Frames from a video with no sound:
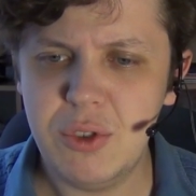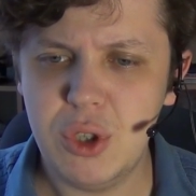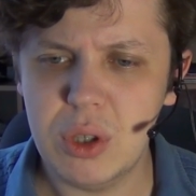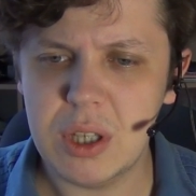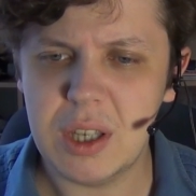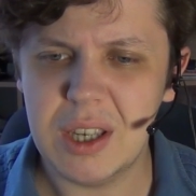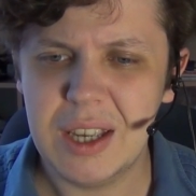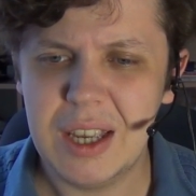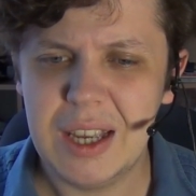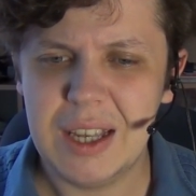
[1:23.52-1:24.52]

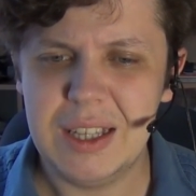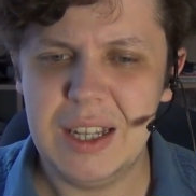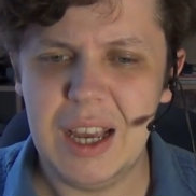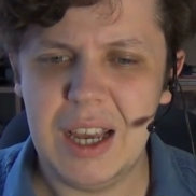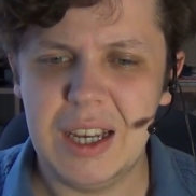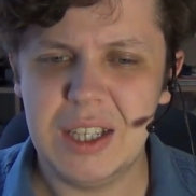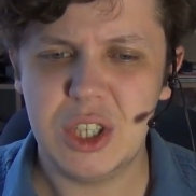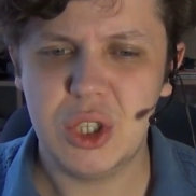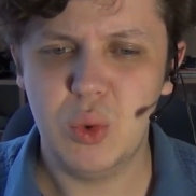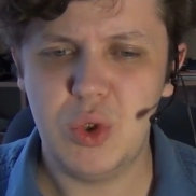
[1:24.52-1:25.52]
все-таки для
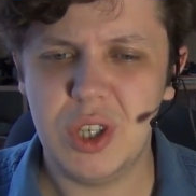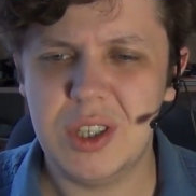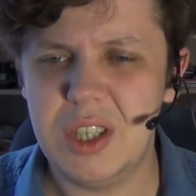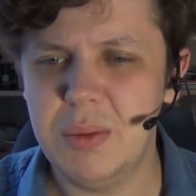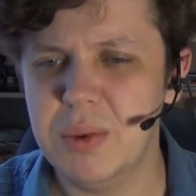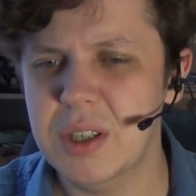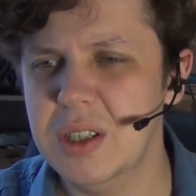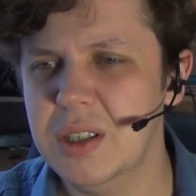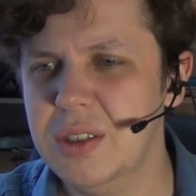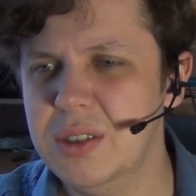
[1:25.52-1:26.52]
штучек
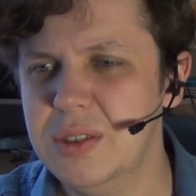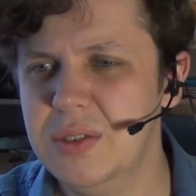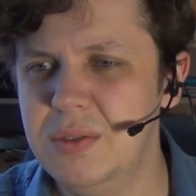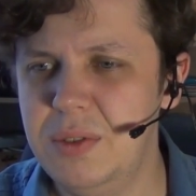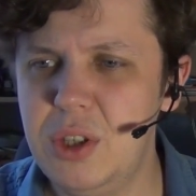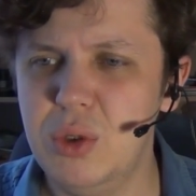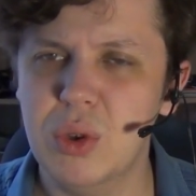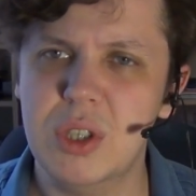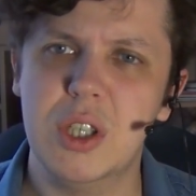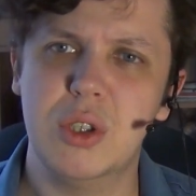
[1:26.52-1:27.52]
типа э,
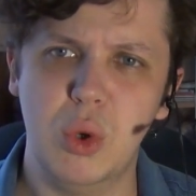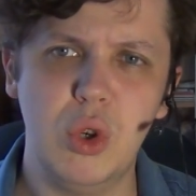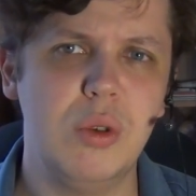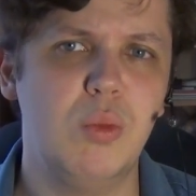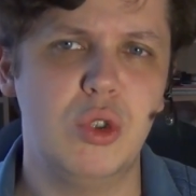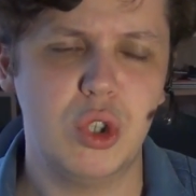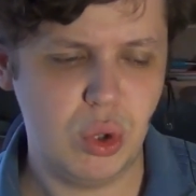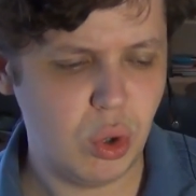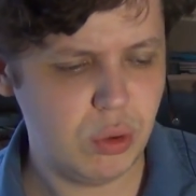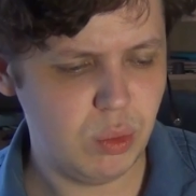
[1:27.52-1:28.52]
видео, где кто-нибудь
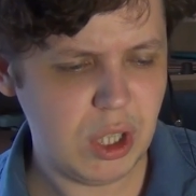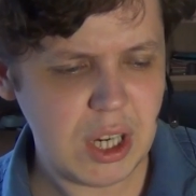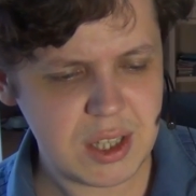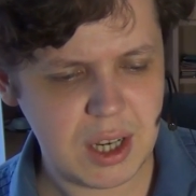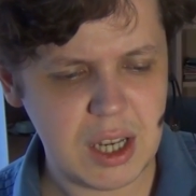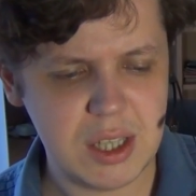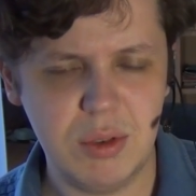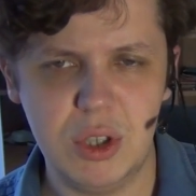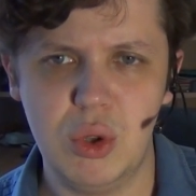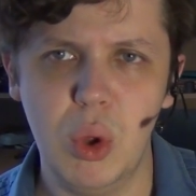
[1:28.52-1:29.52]
что-нибудь
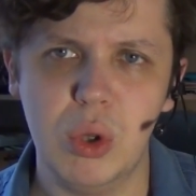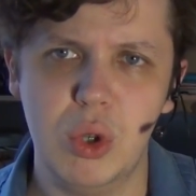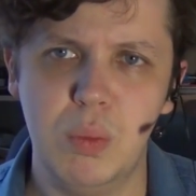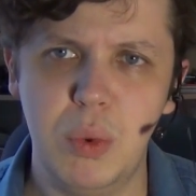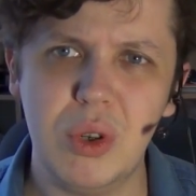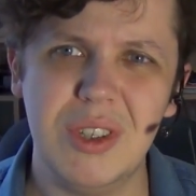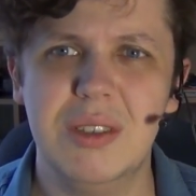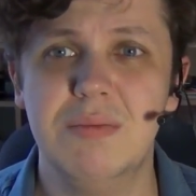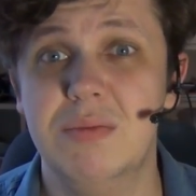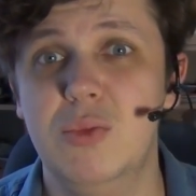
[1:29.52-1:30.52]
рассказывает долго и
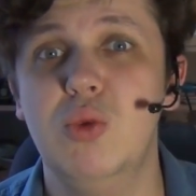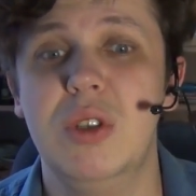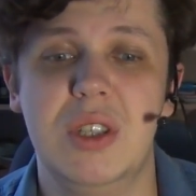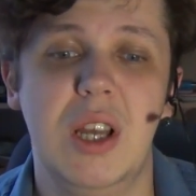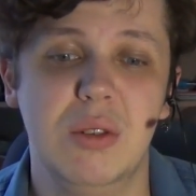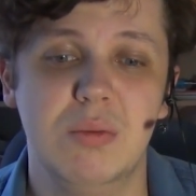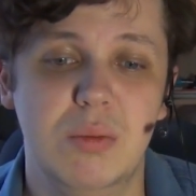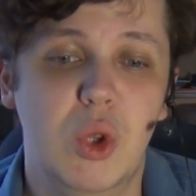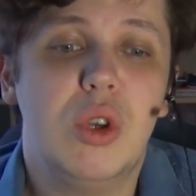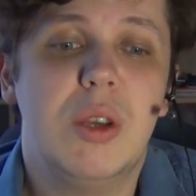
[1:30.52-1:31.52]
упорно, ну, не знаю,
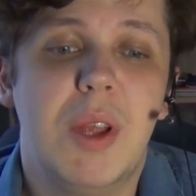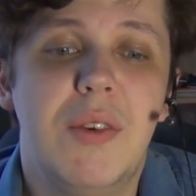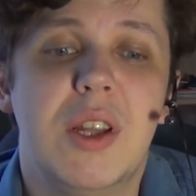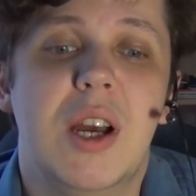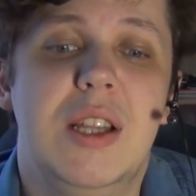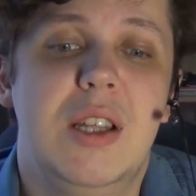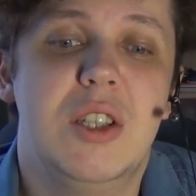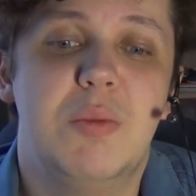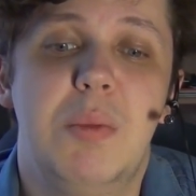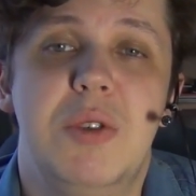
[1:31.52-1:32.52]
многим, наверное,
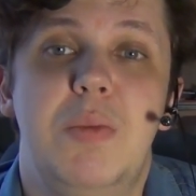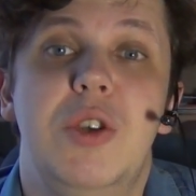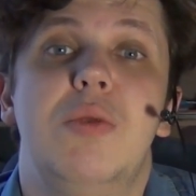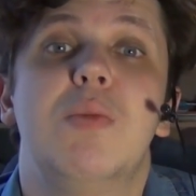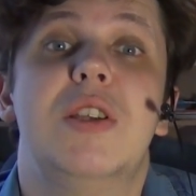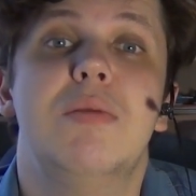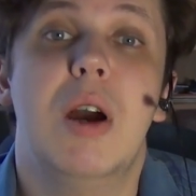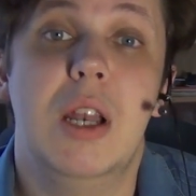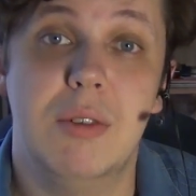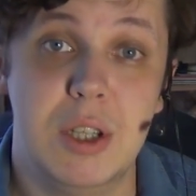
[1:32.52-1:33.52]
хотелось бы обеспечить
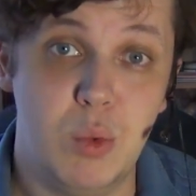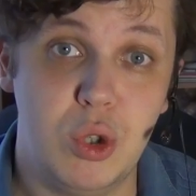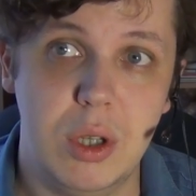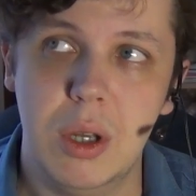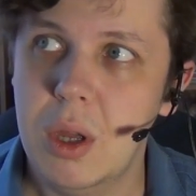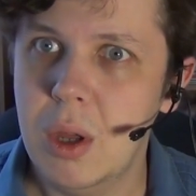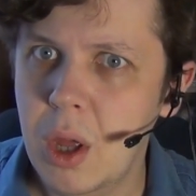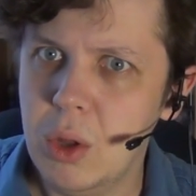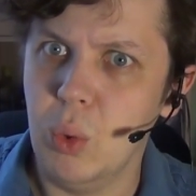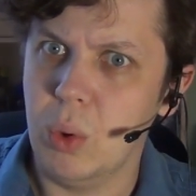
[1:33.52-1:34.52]
максимально возможное,
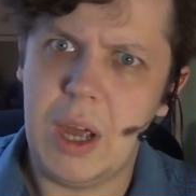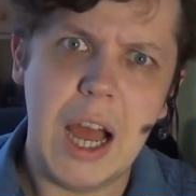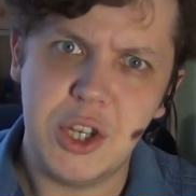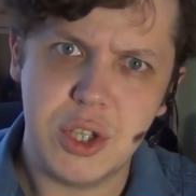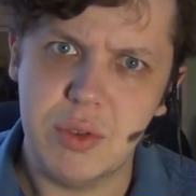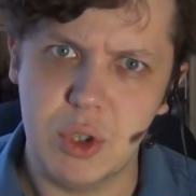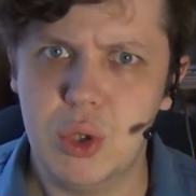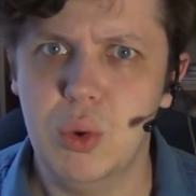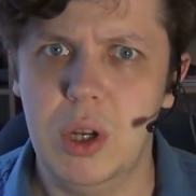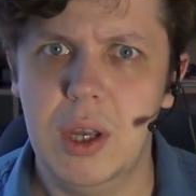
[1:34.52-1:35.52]
ну, качество,
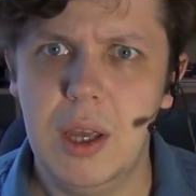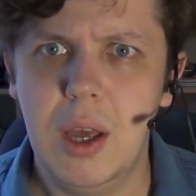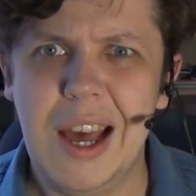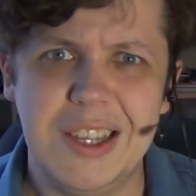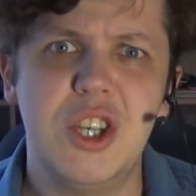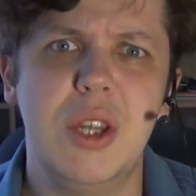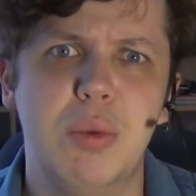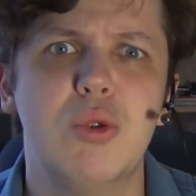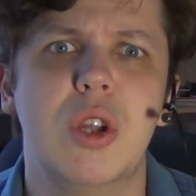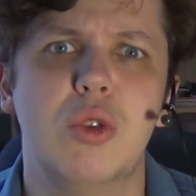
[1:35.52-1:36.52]
что ли, а
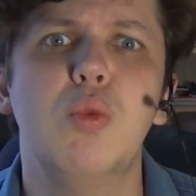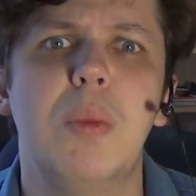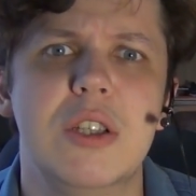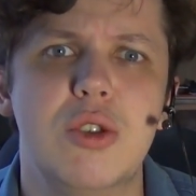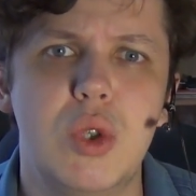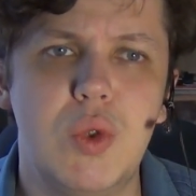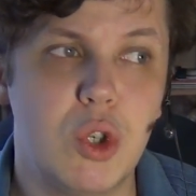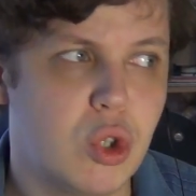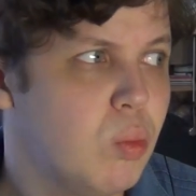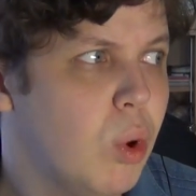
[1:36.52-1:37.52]
точнее просто тупо
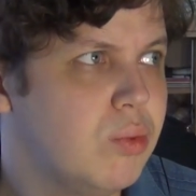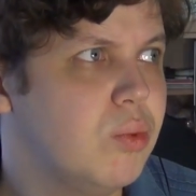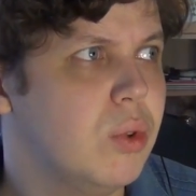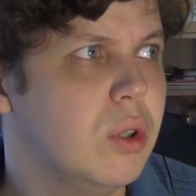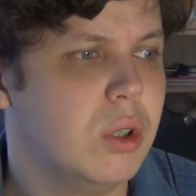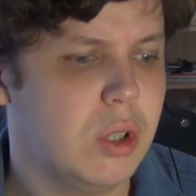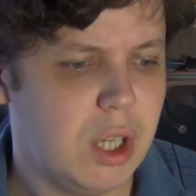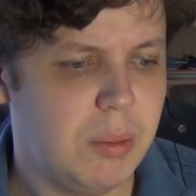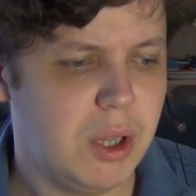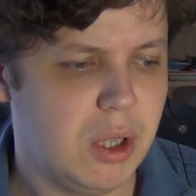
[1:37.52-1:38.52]
отсутствие шумов, э,
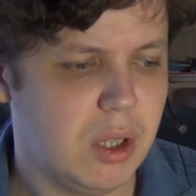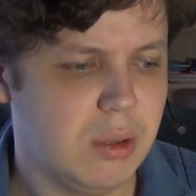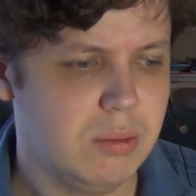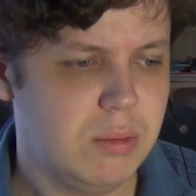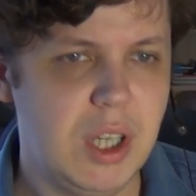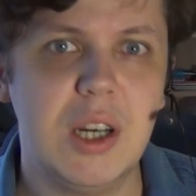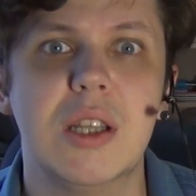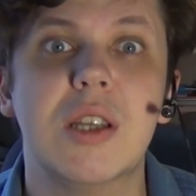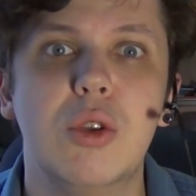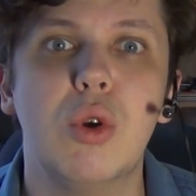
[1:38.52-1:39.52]
именно
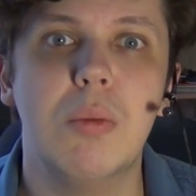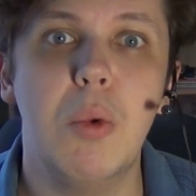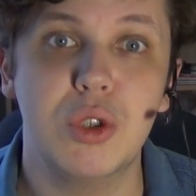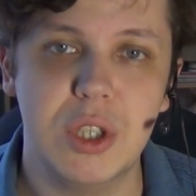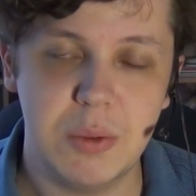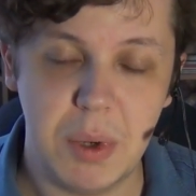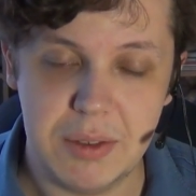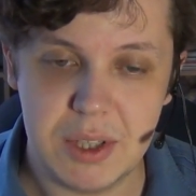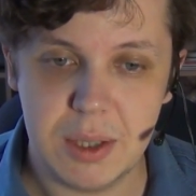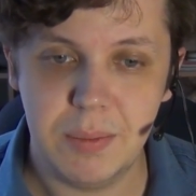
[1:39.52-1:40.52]
тех, от которых можно
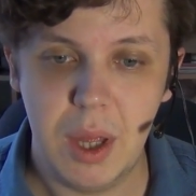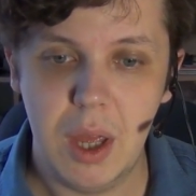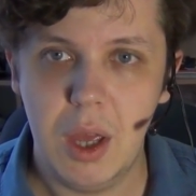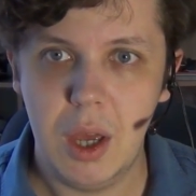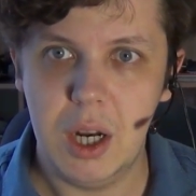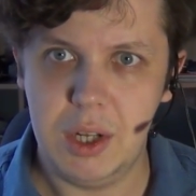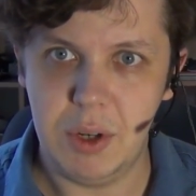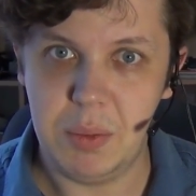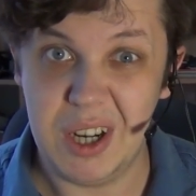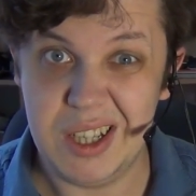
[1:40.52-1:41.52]
избавиться.
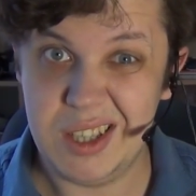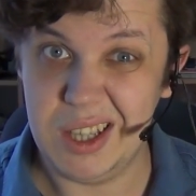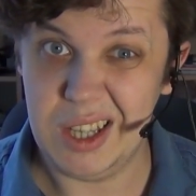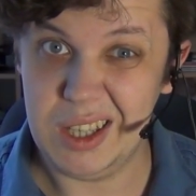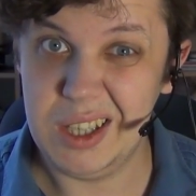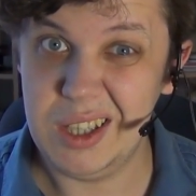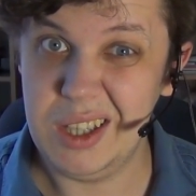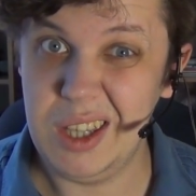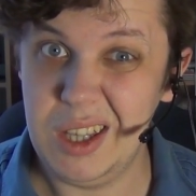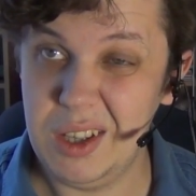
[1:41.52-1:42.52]
Реверберация от таких
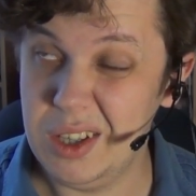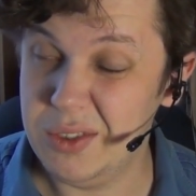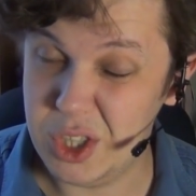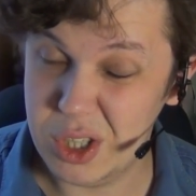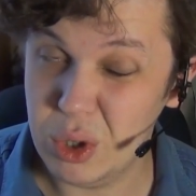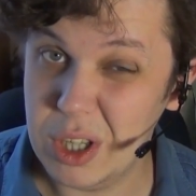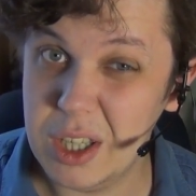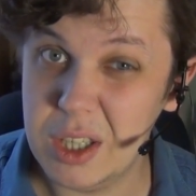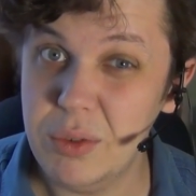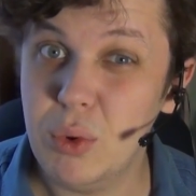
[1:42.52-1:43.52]
не, в число
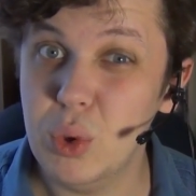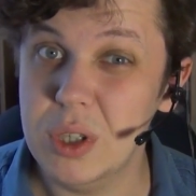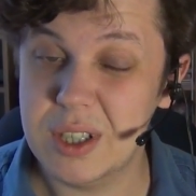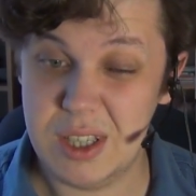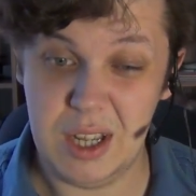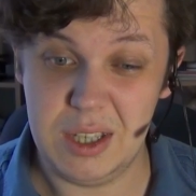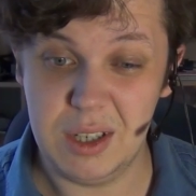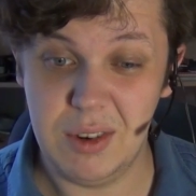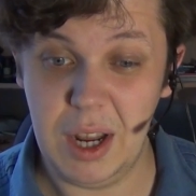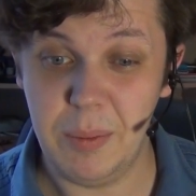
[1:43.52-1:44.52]
таких не входит,
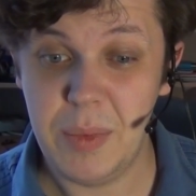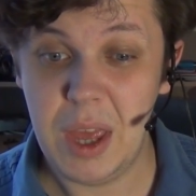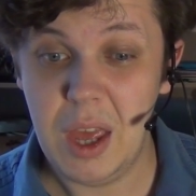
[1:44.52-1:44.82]
кстати говоря.